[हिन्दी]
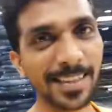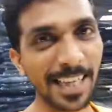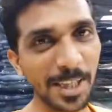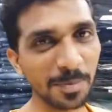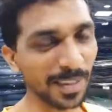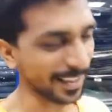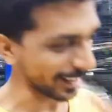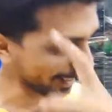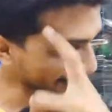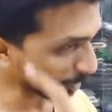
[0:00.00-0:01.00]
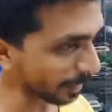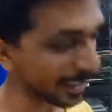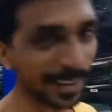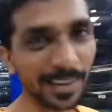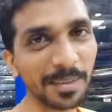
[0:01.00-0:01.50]
एक साइज़ बड़ी है आप तो अभी
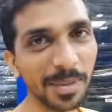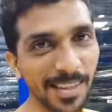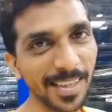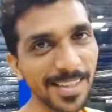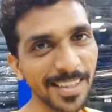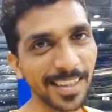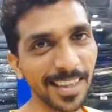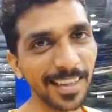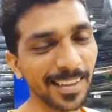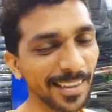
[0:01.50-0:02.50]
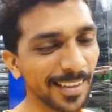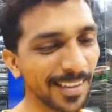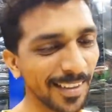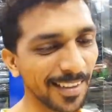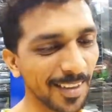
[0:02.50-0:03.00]
देखते हैं मेरे साइज़ का निकालेंगे
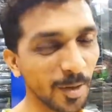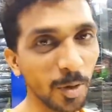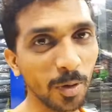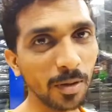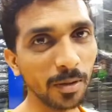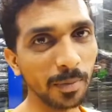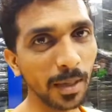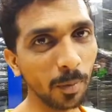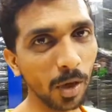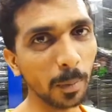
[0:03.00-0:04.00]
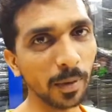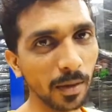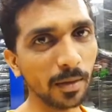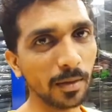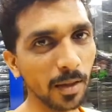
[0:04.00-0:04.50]
आ, जो मेरी बॉडी पे
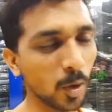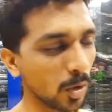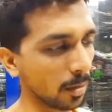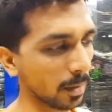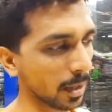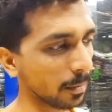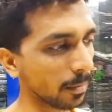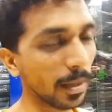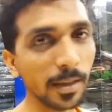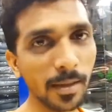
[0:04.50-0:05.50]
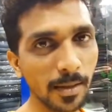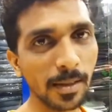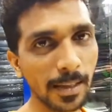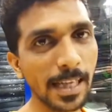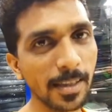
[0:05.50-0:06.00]
मतलब मेरी
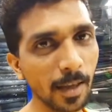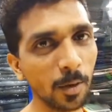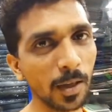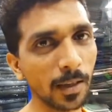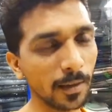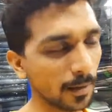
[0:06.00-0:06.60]
साइज़ का होगा